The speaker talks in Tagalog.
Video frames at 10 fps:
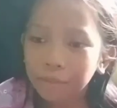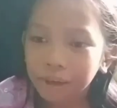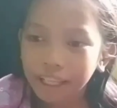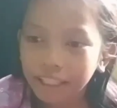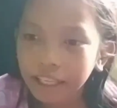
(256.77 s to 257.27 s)

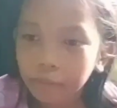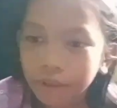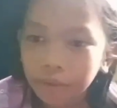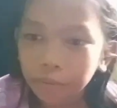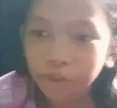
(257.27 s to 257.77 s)
Maganda
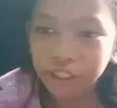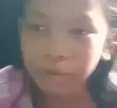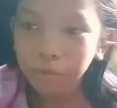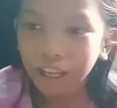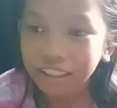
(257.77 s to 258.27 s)
naman ang
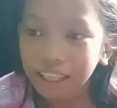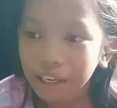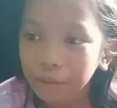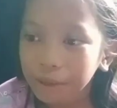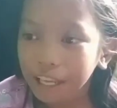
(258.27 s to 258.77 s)
boses mo at
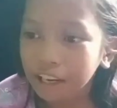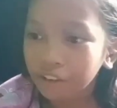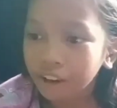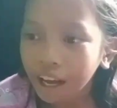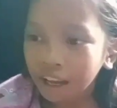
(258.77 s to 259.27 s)
sana manalo